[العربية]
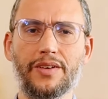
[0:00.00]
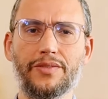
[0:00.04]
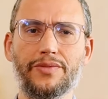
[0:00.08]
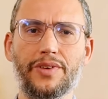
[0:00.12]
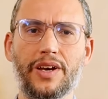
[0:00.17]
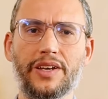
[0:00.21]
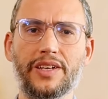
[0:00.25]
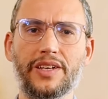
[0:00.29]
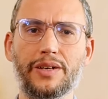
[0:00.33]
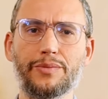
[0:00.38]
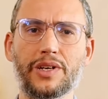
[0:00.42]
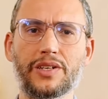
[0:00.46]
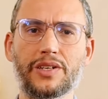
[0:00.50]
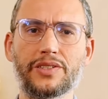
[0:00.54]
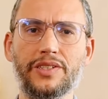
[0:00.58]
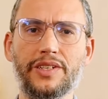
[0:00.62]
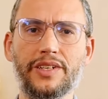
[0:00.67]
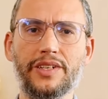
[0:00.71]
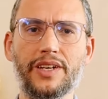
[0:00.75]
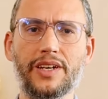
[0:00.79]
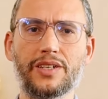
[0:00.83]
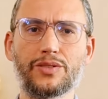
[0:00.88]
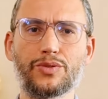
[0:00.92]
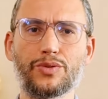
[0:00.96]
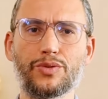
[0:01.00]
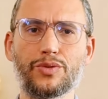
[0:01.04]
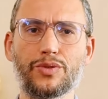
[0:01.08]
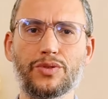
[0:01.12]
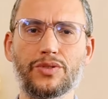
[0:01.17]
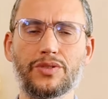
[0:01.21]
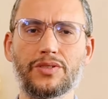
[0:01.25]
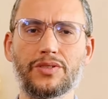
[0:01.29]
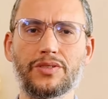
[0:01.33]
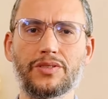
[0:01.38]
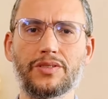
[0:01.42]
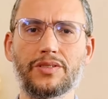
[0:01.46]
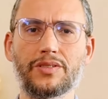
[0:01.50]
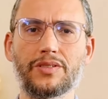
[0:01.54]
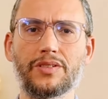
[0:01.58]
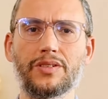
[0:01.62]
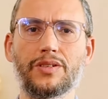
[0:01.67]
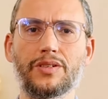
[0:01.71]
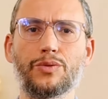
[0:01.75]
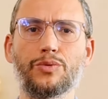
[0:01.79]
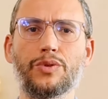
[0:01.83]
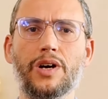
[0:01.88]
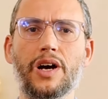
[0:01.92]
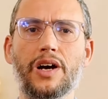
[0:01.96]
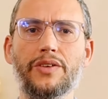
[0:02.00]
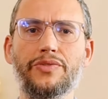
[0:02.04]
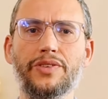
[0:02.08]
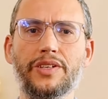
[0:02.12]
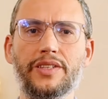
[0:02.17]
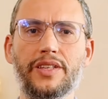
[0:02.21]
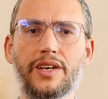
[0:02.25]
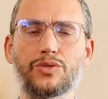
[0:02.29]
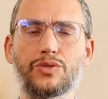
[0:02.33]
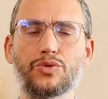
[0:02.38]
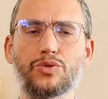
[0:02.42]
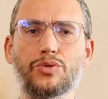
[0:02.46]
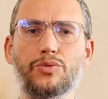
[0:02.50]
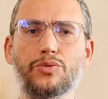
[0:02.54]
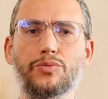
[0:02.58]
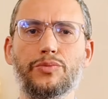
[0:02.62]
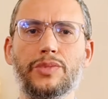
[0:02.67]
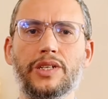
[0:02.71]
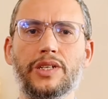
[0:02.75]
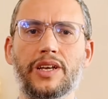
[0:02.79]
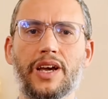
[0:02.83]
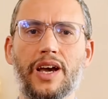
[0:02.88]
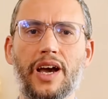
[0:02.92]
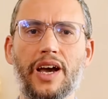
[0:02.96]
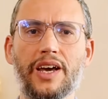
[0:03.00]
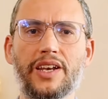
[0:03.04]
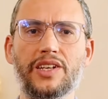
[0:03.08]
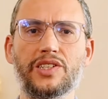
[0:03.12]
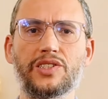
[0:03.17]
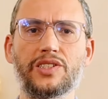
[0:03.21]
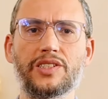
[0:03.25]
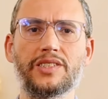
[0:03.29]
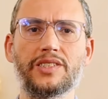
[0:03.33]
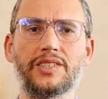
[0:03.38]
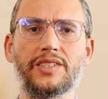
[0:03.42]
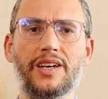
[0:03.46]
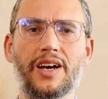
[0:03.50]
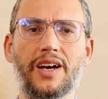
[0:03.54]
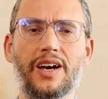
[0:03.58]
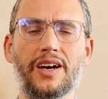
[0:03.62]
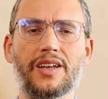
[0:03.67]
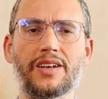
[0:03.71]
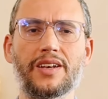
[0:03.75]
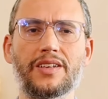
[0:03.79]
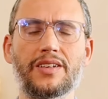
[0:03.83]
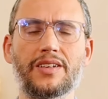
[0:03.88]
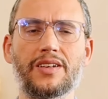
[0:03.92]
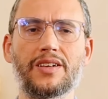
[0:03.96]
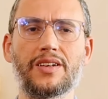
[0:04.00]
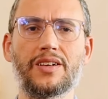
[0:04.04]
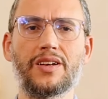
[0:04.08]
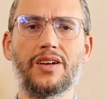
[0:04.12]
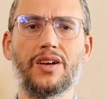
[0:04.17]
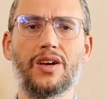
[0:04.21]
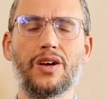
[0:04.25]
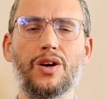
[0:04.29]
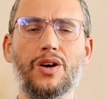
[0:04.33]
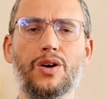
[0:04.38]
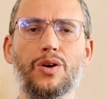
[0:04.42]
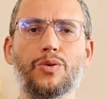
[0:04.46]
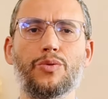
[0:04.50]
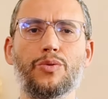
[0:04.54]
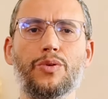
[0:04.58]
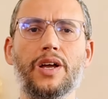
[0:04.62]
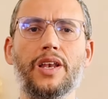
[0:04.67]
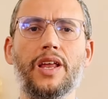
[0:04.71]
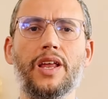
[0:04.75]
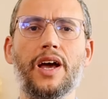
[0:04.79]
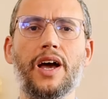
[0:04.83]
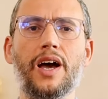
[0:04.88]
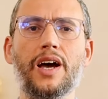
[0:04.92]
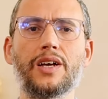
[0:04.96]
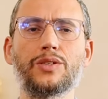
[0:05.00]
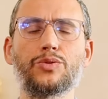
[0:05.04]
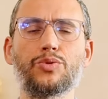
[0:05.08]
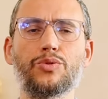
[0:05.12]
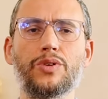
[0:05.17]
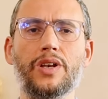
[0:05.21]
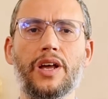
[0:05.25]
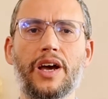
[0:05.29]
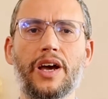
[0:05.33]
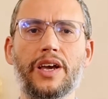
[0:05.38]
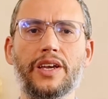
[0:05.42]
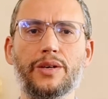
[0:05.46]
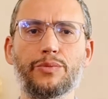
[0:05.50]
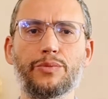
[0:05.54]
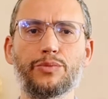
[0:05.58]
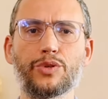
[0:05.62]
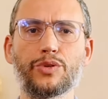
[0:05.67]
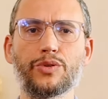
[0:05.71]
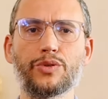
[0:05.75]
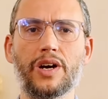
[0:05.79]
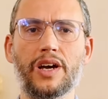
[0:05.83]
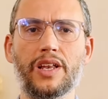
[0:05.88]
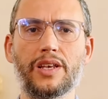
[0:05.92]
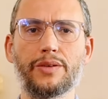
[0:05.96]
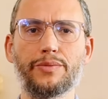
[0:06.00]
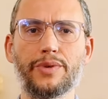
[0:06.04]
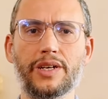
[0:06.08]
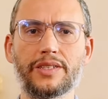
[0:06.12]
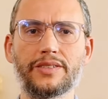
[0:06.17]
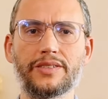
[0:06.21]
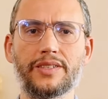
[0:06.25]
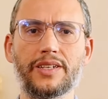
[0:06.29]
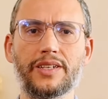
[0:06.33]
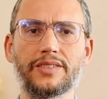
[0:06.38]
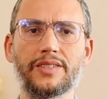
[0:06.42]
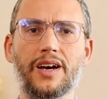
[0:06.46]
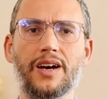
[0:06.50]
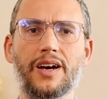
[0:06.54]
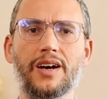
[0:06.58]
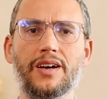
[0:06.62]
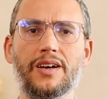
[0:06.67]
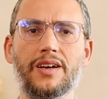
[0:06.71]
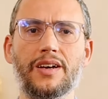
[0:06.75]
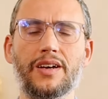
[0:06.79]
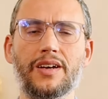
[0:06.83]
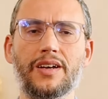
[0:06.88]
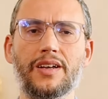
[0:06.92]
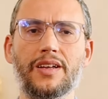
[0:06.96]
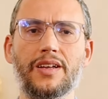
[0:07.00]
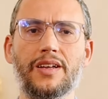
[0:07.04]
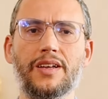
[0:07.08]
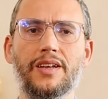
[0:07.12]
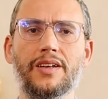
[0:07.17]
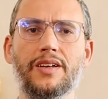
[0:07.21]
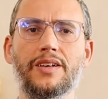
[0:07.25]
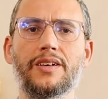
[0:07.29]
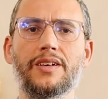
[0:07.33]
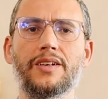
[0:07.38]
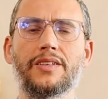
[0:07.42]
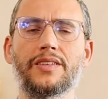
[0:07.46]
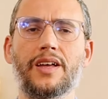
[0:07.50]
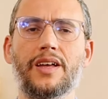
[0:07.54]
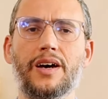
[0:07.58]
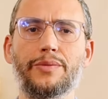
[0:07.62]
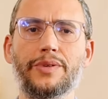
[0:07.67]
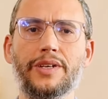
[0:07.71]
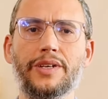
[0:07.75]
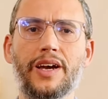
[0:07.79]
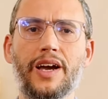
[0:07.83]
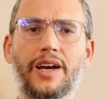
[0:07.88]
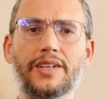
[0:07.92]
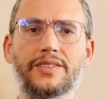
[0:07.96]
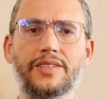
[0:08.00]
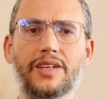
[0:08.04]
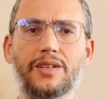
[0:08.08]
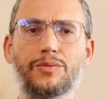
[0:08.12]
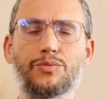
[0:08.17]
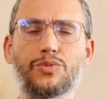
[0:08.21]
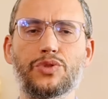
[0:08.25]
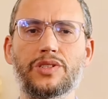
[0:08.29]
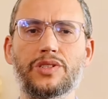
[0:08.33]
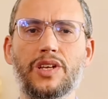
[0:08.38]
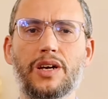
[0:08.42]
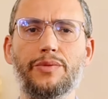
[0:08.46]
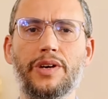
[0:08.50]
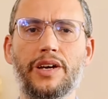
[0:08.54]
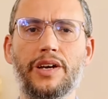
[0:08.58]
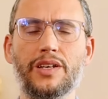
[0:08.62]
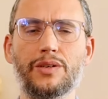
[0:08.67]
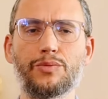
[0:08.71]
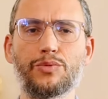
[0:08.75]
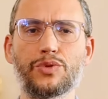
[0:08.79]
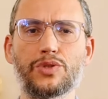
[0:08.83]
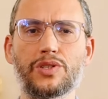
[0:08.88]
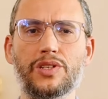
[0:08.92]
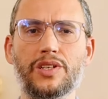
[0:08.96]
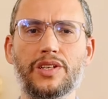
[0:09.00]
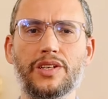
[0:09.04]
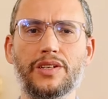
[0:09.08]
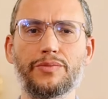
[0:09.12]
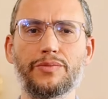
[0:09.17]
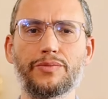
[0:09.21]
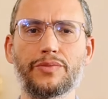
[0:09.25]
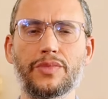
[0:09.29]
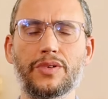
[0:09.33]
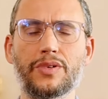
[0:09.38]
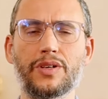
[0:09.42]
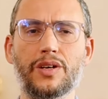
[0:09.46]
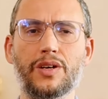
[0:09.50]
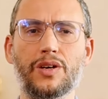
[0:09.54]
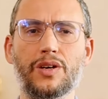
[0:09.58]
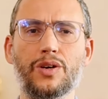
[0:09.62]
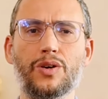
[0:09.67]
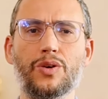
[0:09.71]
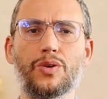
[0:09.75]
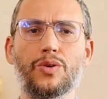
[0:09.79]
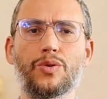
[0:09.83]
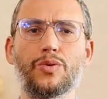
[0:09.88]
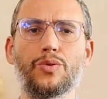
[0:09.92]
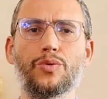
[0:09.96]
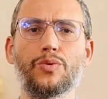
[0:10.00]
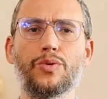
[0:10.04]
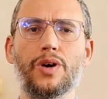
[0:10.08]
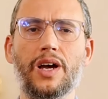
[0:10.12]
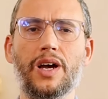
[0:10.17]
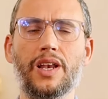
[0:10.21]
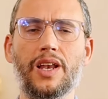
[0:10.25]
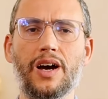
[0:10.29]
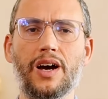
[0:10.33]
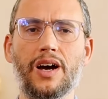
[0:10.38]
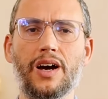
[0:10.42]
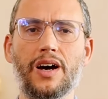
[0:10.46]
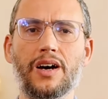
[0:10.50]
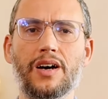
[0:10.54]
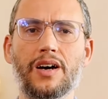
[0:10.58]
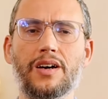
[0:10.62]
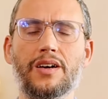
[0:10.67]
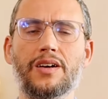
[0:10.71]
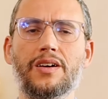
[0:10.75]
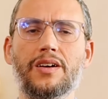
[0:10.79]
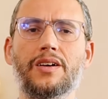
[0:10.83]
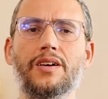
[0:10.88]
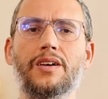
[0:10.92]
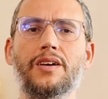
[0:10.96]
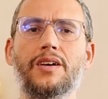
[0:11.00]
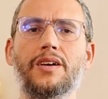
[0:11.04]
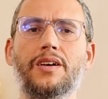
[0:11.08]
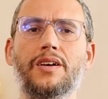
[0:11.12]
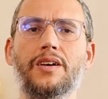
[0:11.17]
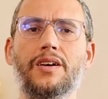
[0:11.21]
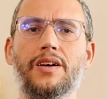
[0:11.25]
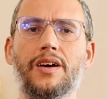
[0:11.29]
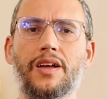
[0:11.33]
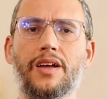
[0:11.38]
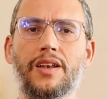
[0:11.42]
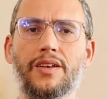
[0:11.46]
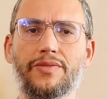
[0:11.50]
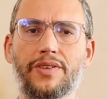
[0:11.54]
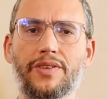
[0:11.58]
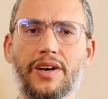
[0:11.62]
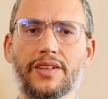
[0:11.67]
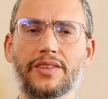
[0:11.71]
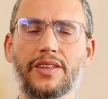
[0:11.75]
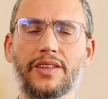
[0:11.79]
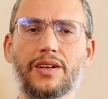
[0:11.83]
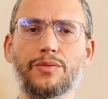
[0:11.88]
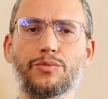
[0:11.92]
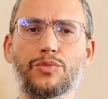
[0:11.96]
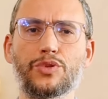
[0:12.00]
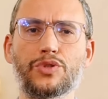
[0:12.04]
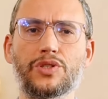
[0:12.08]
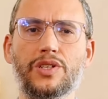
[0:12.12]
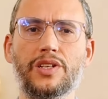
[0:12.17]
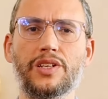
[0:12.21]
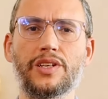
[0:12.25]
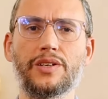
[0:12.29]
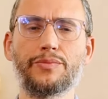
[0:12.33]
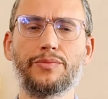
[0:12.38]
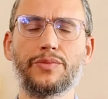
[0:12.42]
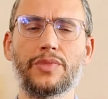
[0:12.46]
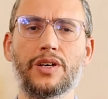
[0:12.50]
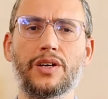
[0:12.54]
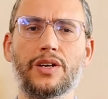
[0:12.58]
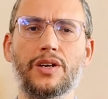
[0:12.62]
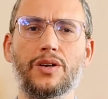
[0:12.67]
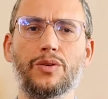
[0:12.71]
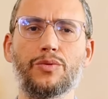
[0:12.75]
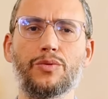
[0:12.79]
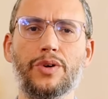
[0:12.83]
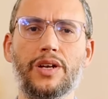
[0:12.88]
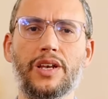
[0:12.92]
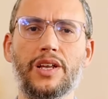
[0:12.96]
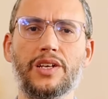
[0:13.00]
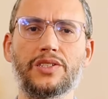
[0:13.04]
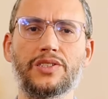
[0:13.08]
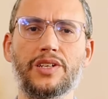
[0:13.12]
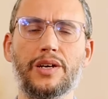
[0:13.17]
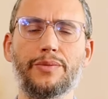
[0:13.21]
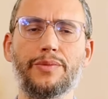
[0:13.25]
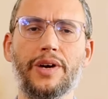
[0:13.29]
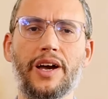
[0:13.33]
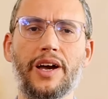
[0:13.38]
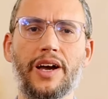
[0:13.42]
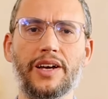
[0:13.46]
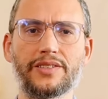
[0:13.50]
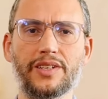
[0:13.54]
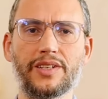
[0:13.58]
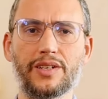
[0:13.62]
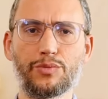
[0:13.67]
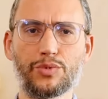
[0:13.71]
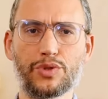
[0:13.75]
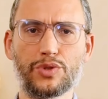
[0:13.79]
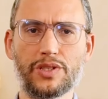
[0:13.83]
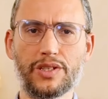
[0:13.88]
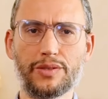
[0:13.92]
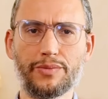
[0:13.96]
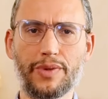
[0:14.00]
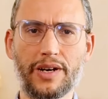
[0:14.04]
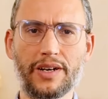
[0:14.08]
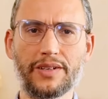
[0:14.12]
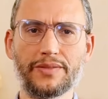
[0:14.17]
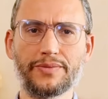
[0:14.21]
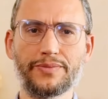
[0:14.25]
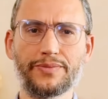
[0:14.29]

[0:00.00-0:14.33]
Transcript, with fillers: فهي مرجعية وافدة من خارج الديار ولا تلائم البتة طبيعة المجتمع المسلم ولا الفرد المسلم ولا الجماعة المسلمة